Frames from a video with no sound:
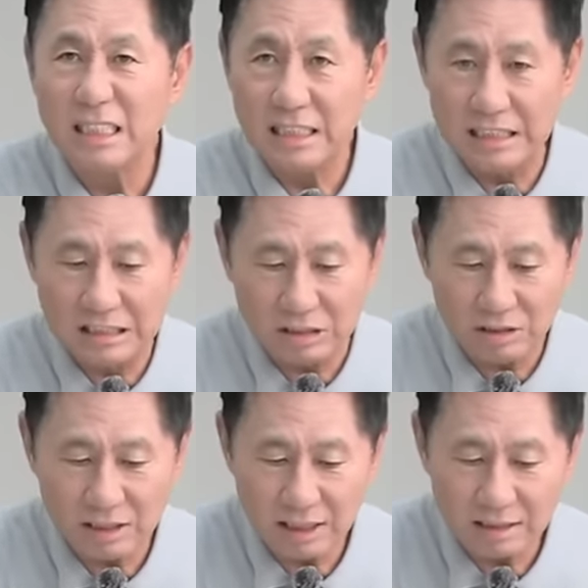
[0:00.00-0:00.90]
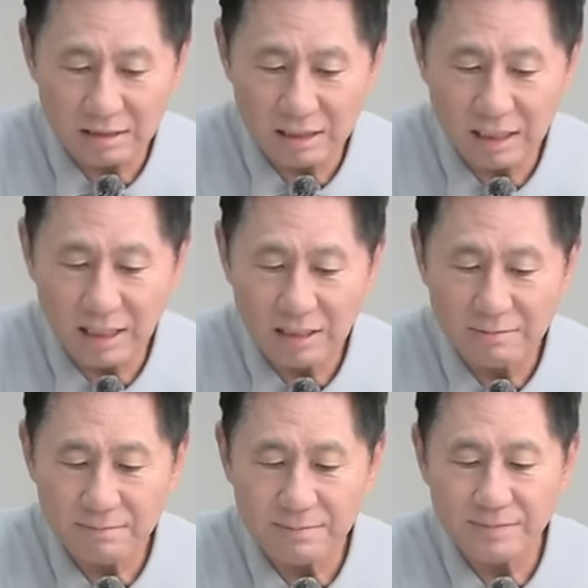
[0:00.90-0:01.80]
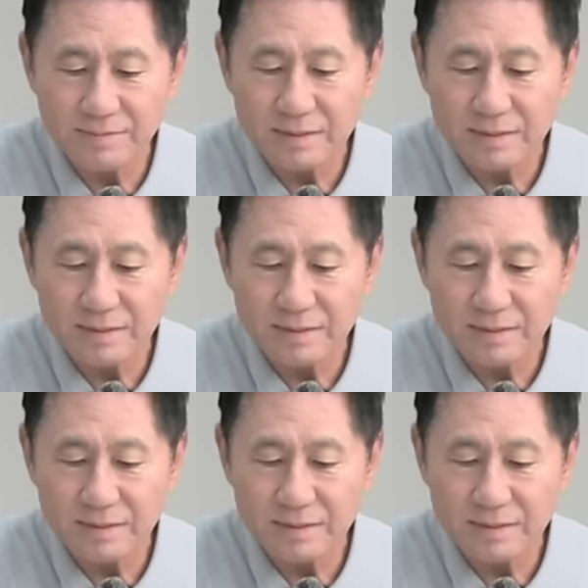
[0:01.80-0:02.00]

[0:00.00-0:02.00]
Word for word: 이정재라든가, 음?